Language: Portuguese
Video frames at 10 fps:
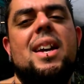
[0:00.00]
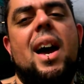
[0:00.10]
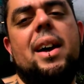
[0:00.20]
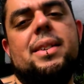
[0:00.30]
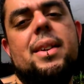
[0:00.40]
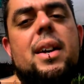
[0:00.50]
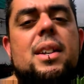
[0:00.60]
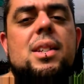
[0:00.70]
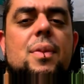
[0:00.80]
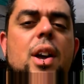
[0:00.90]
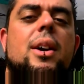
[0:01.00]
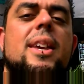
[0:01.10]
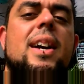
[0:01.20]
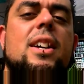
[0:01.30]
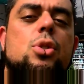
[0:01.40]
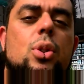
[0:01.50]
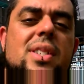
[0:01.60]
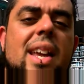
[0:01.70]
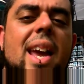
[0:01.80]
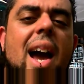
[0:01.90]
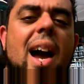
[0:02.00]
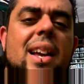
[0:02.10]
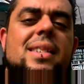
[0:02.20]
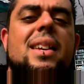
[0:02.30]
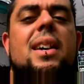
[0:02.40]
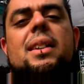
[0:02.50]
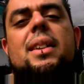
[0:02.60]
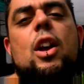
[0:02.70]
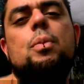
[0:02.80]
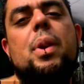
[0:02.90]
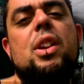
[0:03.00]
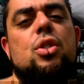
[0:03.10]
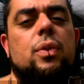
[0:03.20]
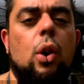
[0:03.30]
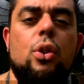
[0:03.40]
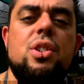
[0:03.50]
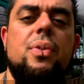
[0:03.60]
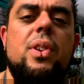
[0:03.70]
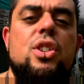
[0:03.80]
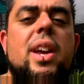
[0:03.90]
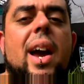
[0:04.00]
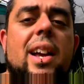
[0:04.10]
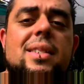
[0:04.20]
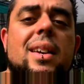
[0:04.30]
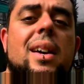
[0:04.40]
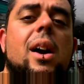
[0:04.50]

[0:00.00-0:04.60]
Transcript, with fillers: reais. Se veio aqui e gastou 100 reais, tem um brinde no valor de 20 reais.